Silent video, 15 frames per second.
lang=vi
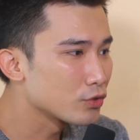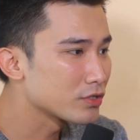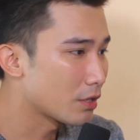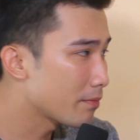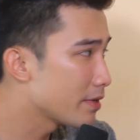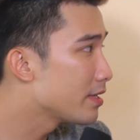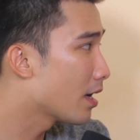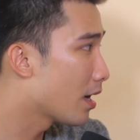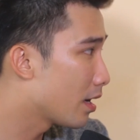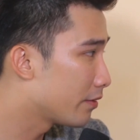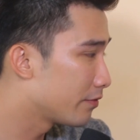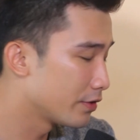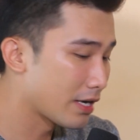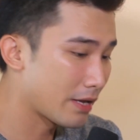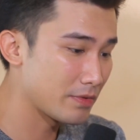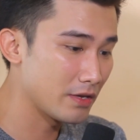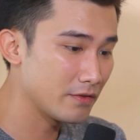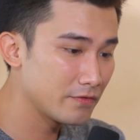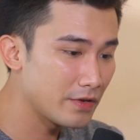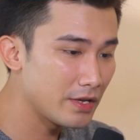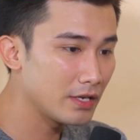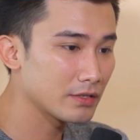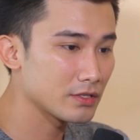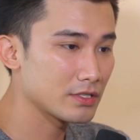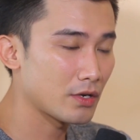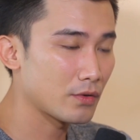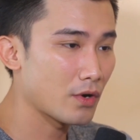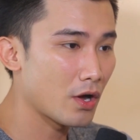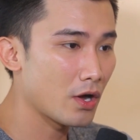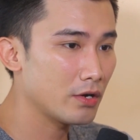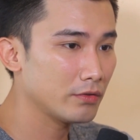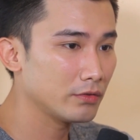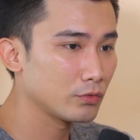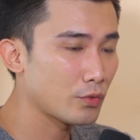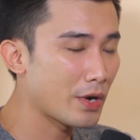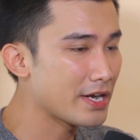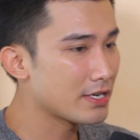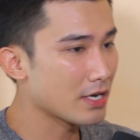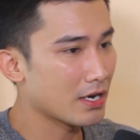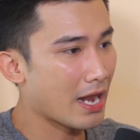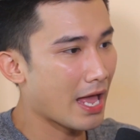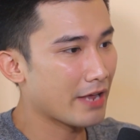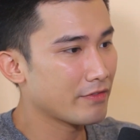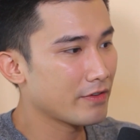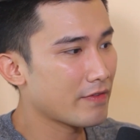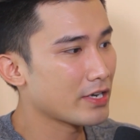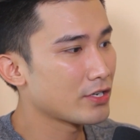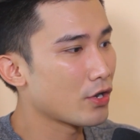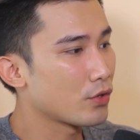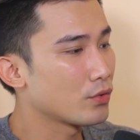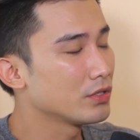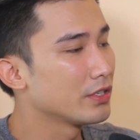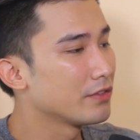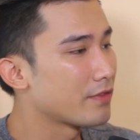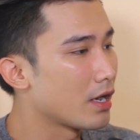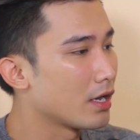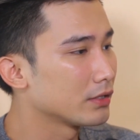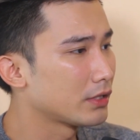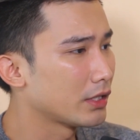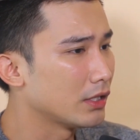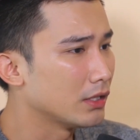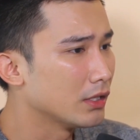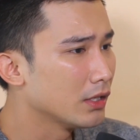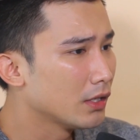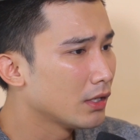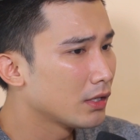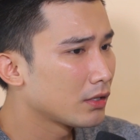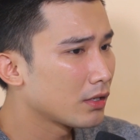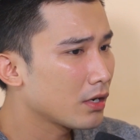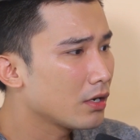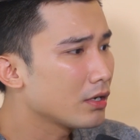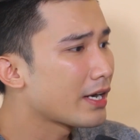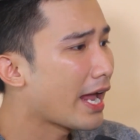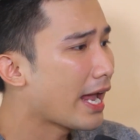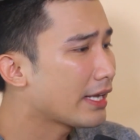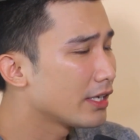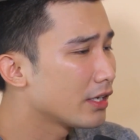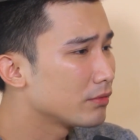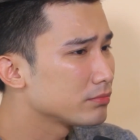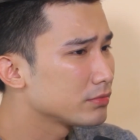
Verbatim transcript: Cuộc sống bây giờ vừa làm diễn viên rồi sau đó quay trở lại với vai trò của người vợ thì nó có khác gì không?